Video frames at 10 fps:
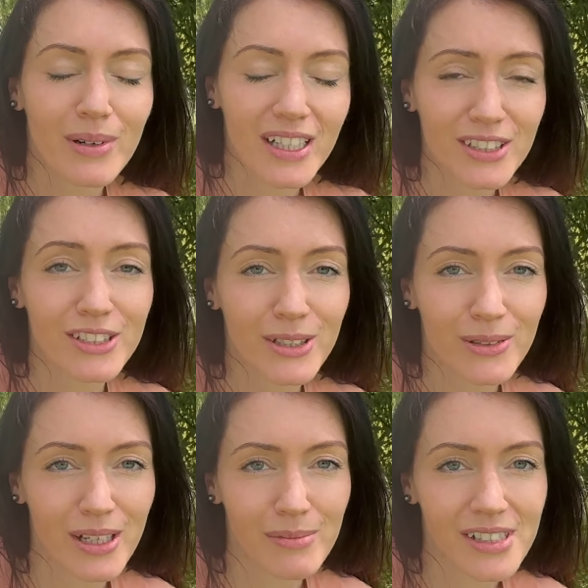Bardzo
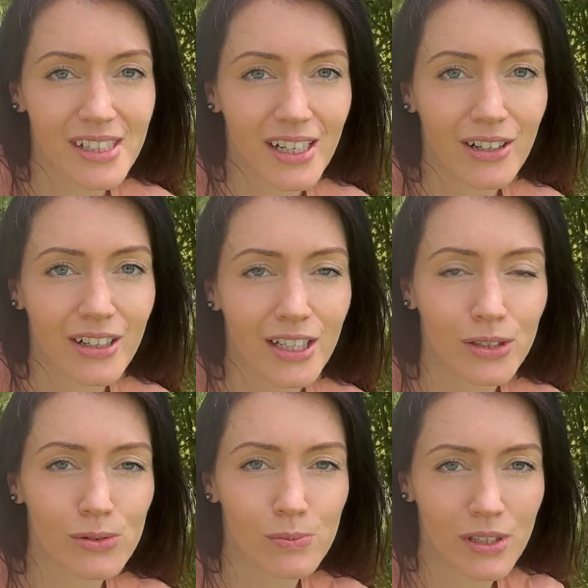dziękujemy za
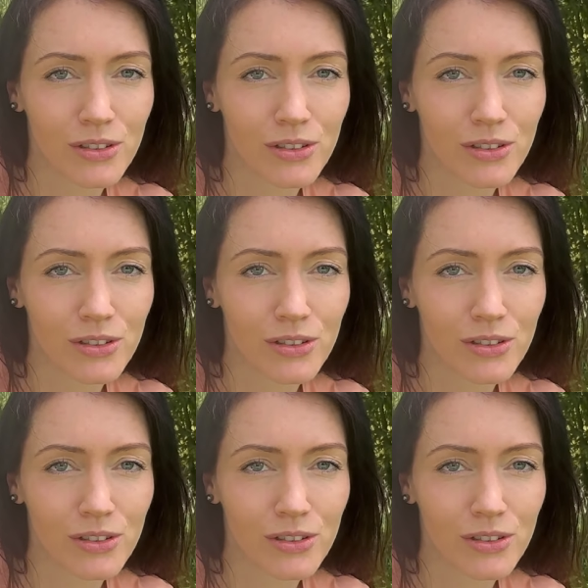kolejną super